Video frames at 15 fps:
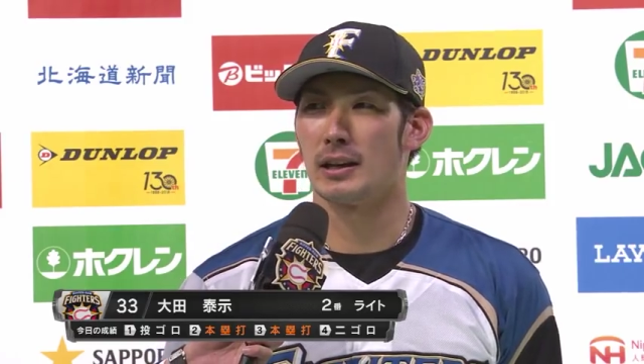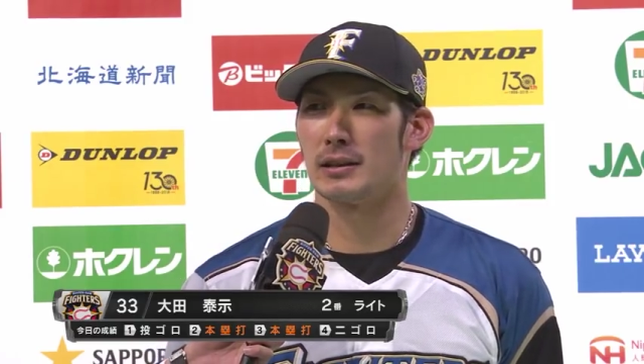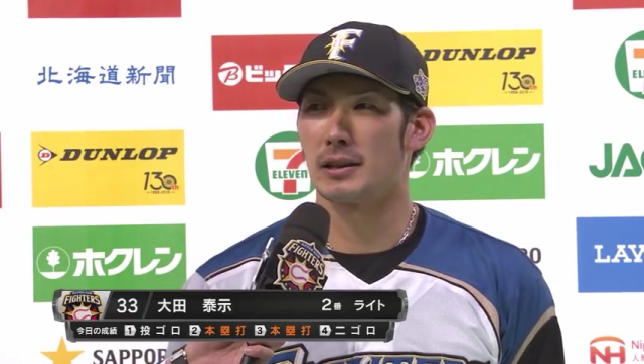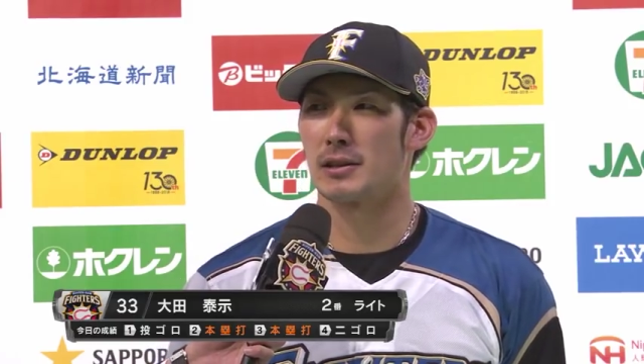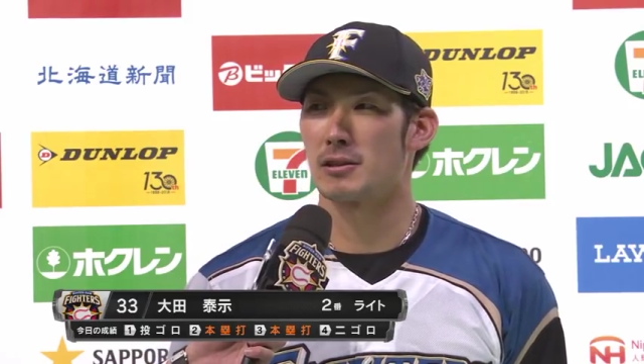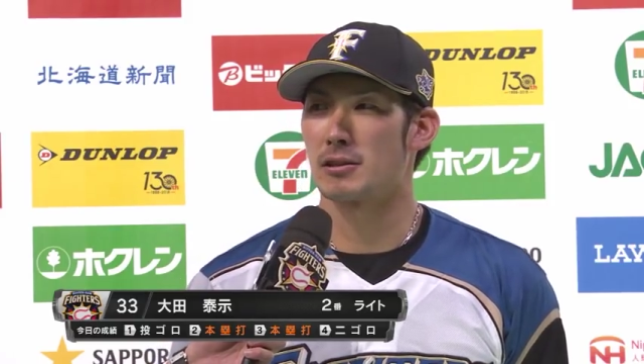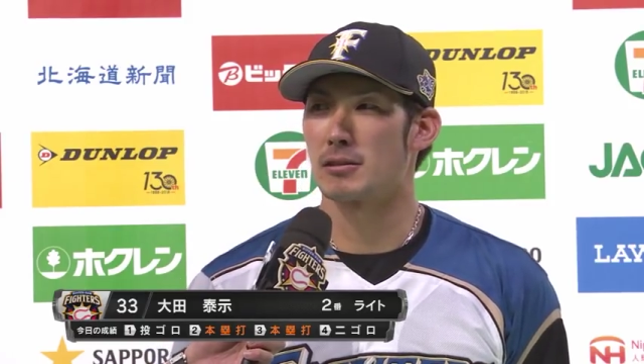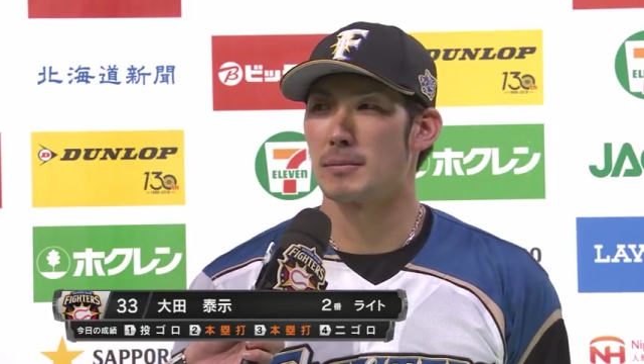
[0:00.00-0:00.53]

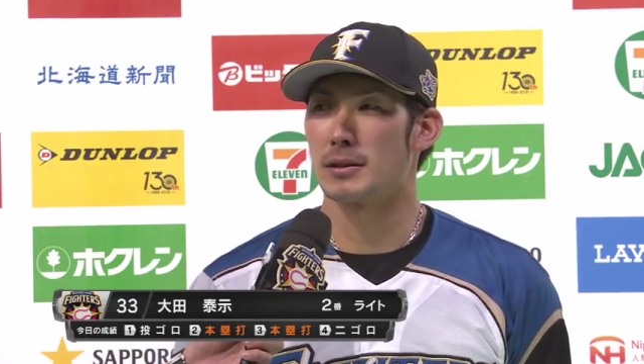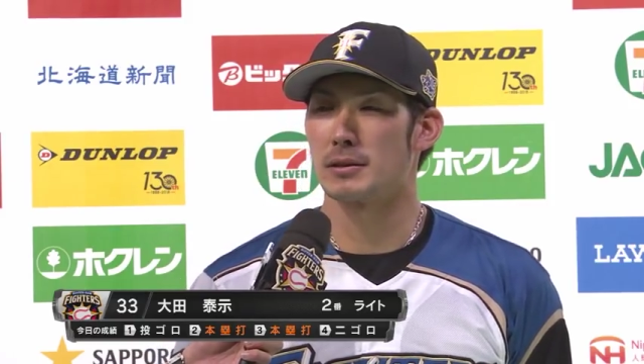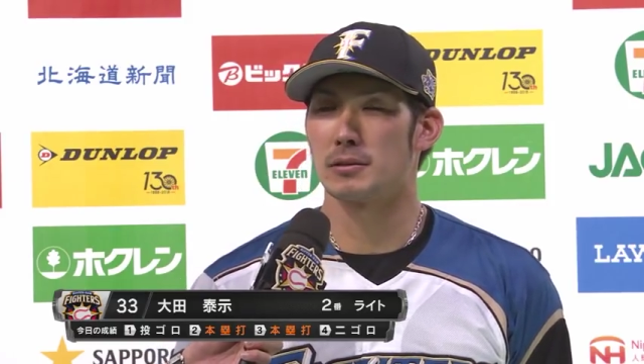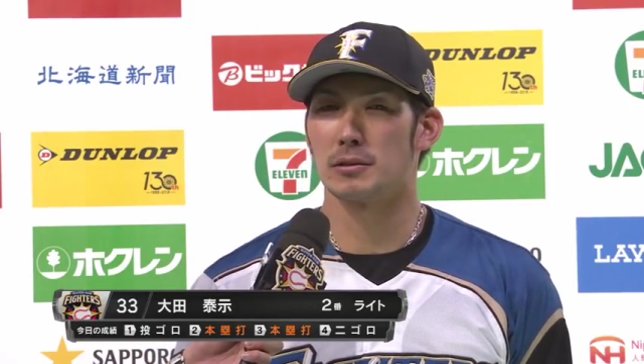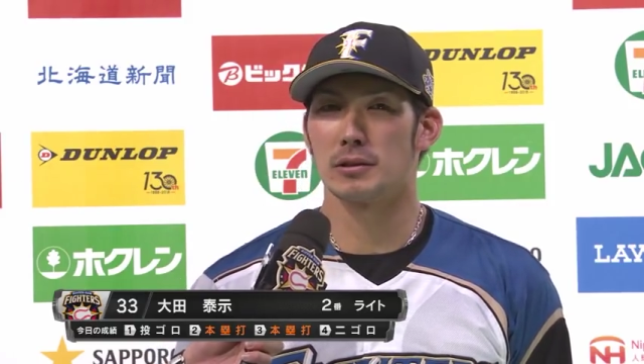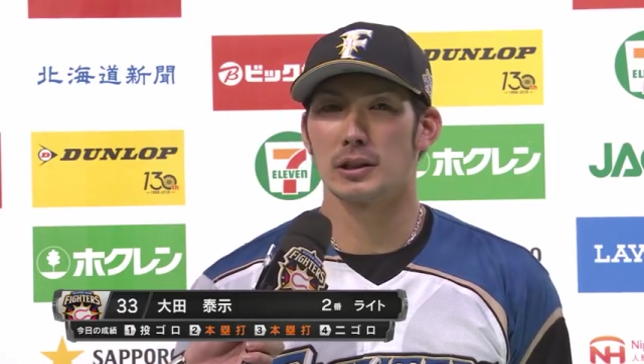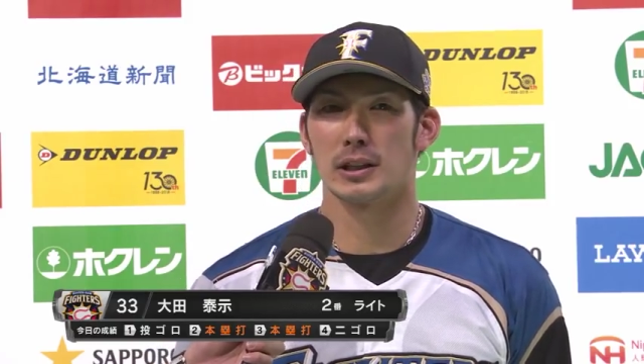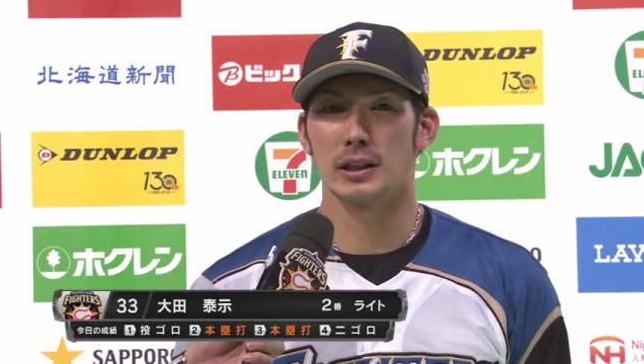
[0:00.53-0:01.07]
ランナー進め
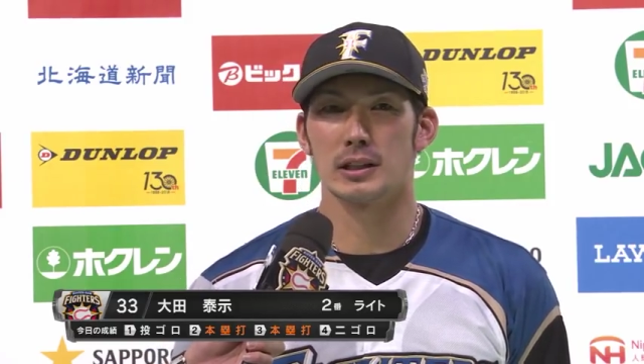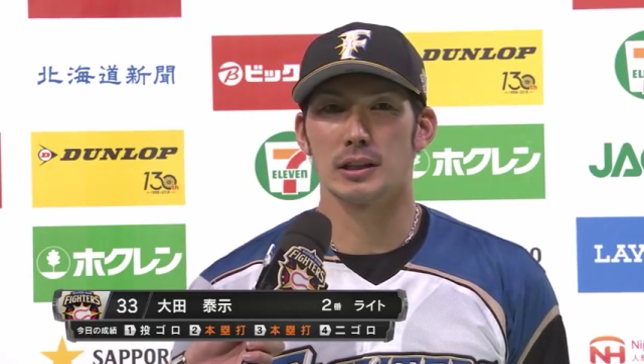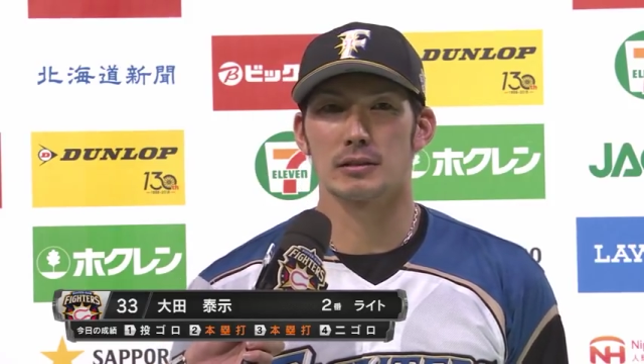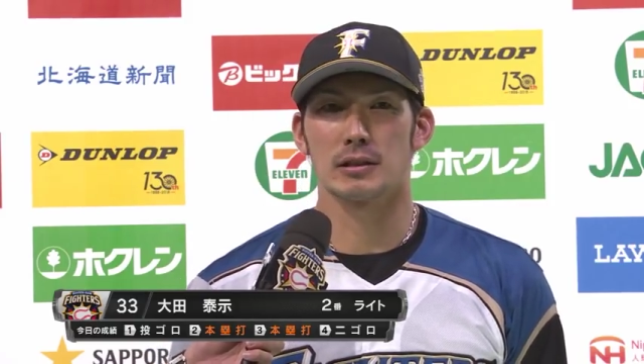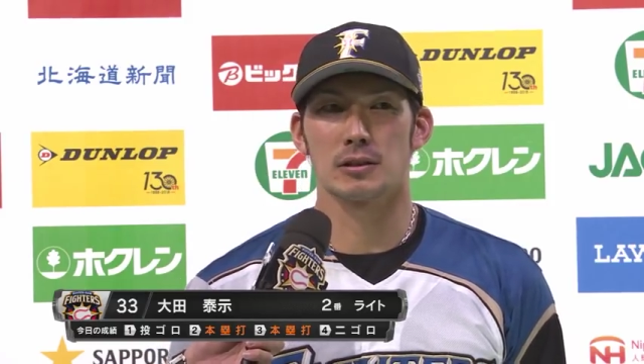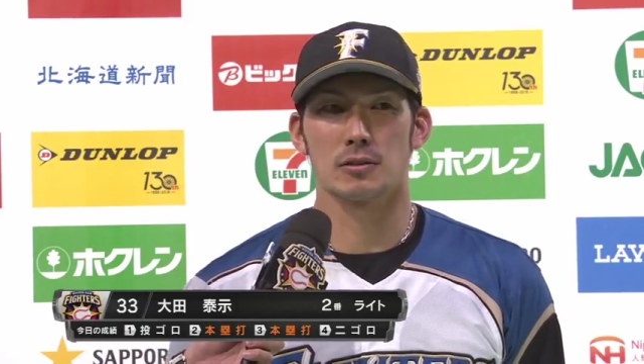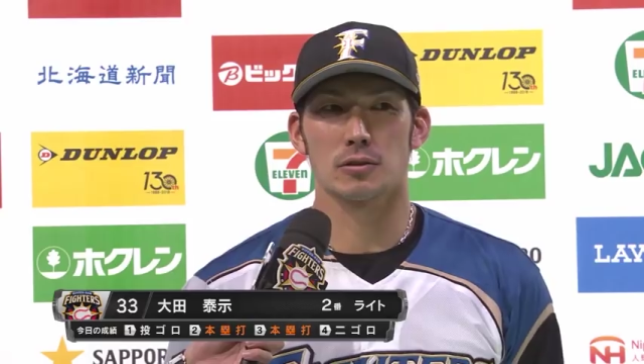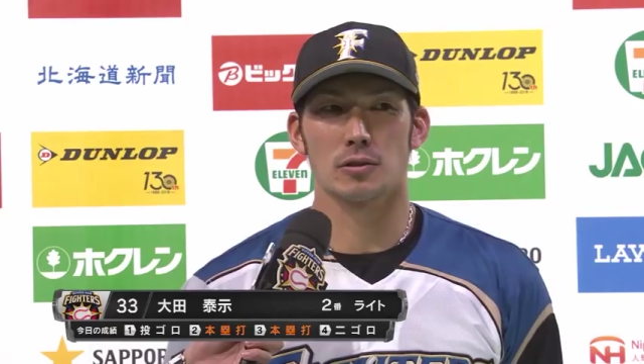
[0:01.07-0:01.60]
ることができ
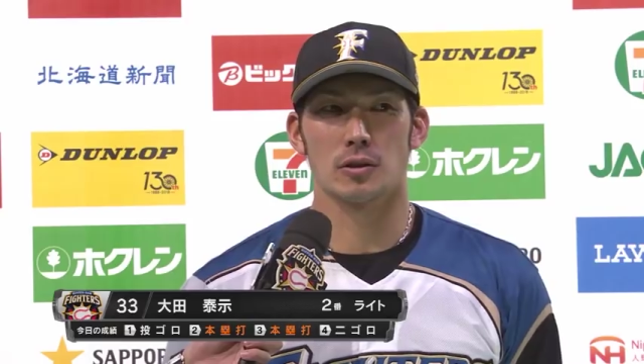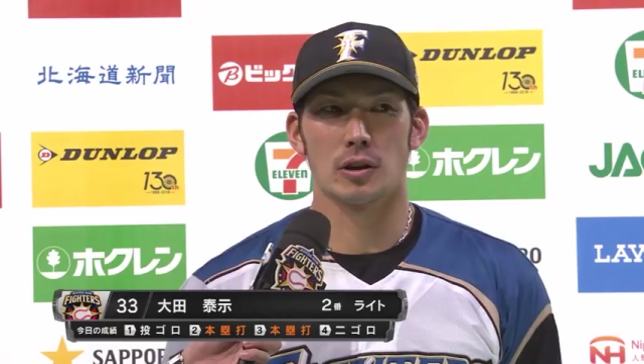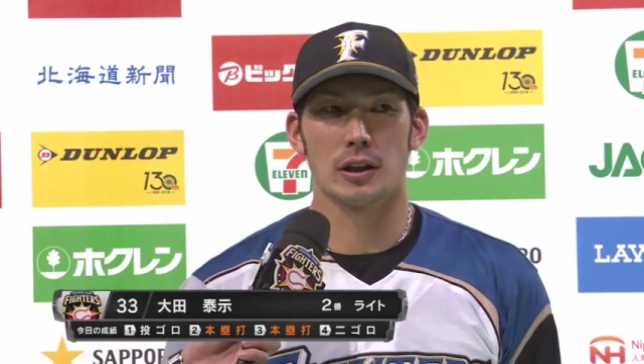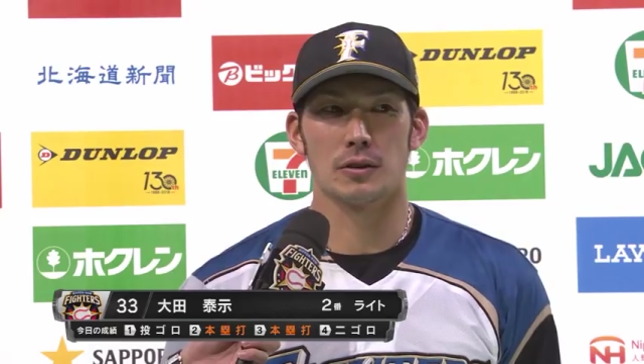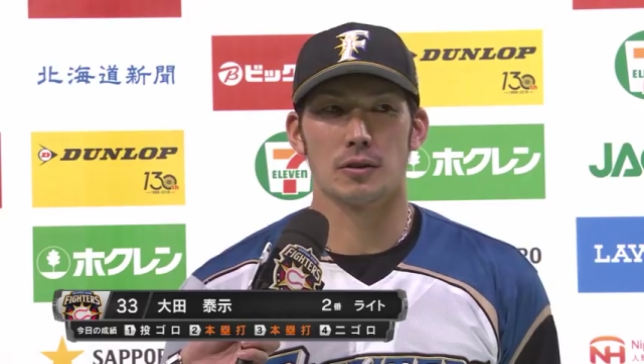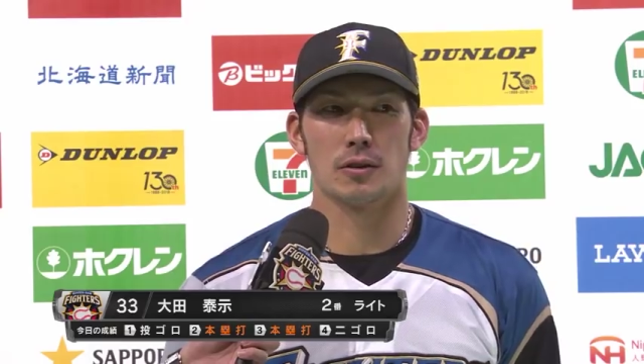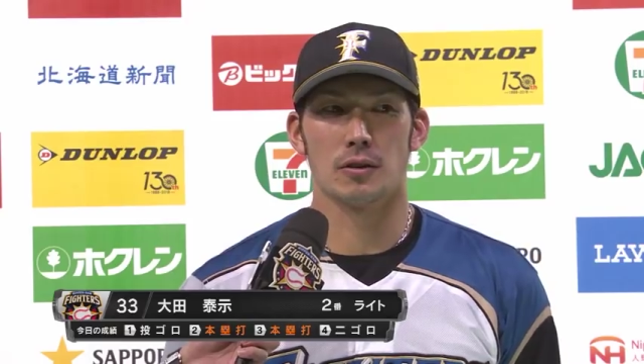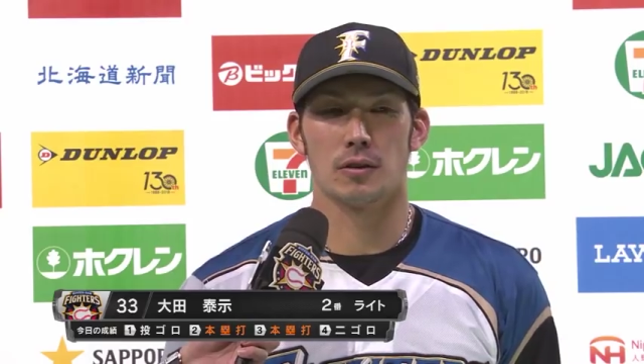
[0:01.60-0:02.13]
なくてちょっ
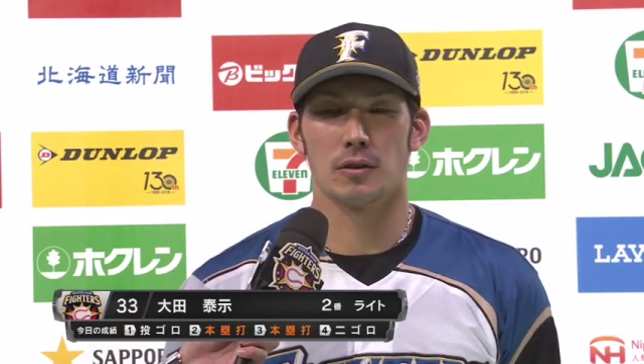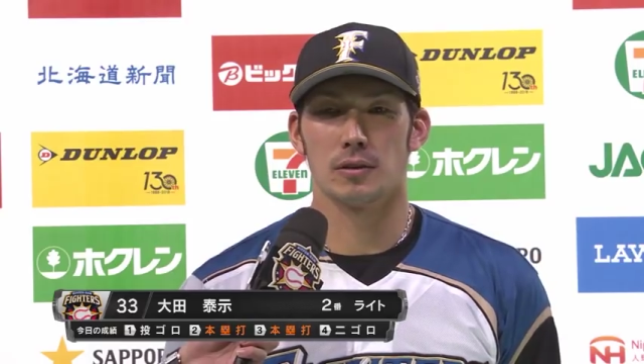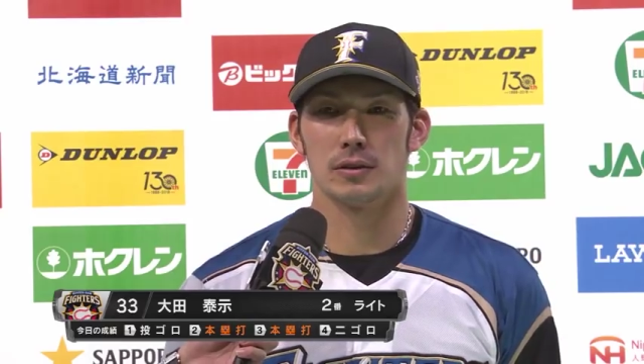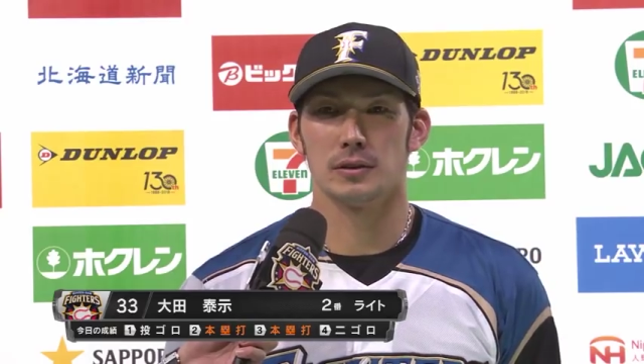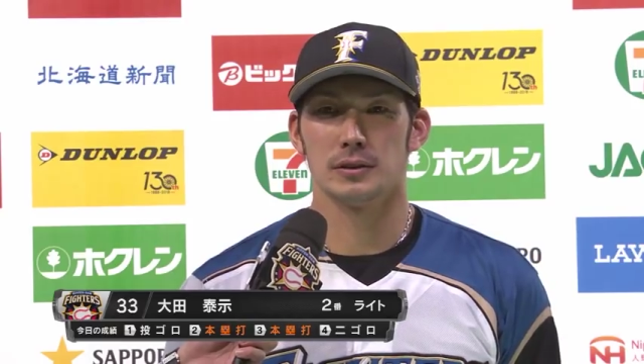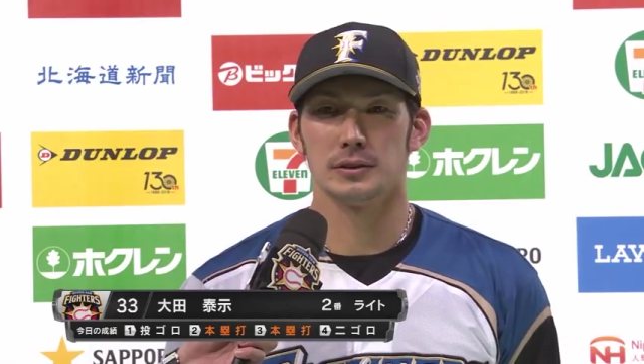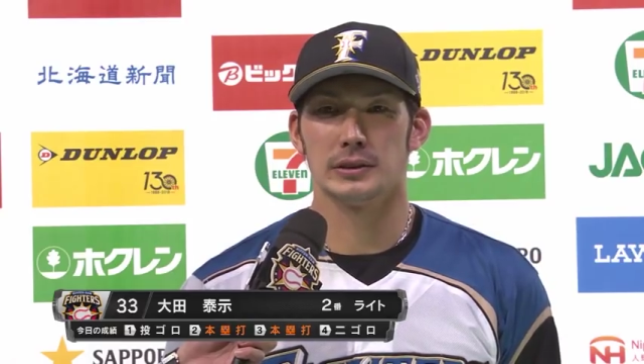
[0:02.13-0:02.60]
とあの